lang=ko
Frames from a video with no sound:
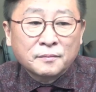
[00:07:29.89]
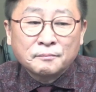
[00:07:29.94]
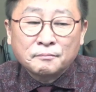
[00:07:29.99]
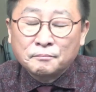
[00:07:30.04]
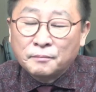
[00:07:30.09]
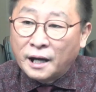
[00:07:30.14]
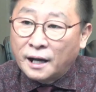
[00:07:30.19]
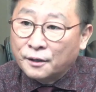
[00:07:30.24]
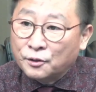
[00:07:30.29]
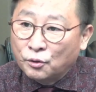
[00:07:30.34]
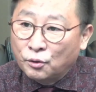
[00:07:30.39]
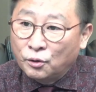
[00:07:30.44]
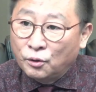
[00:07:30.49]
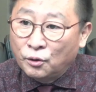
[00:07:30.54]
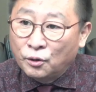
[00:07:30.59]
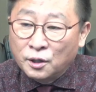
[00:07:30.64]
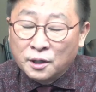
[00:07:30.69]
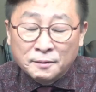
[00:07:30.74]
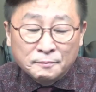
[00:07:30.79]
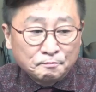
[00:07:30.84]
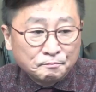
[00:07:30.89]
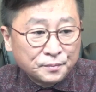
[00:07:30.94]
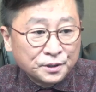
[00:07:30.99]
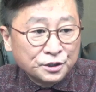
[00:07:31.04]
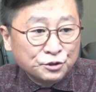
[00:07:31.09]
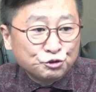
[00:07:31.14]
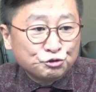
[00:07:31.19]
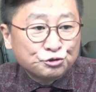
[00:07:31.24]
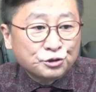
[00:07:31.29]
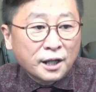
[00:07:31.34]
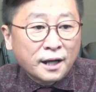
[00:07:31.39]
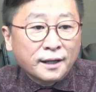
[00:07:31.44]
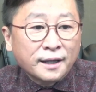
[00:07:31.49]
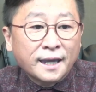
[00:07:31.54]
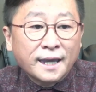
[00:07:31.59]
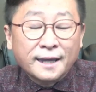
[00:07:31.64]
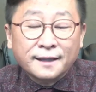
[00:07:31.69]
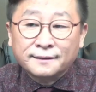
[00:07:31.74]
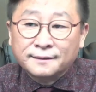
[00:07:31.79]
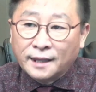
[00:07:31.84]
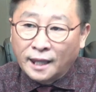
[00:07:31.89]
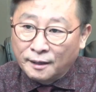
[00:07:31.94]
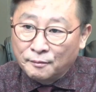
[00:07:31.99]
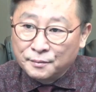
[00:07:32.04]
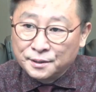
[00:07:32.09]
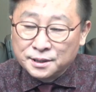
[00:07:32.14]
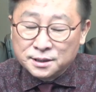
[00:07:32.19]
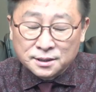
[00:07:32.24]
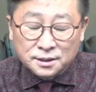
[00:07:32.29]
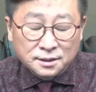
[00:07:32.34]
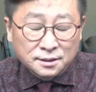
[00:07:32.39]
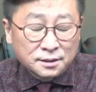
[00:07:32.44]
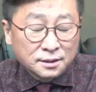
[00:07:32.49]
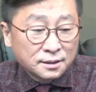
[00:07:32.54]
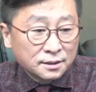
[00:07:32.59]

바로 민주당의 데미지,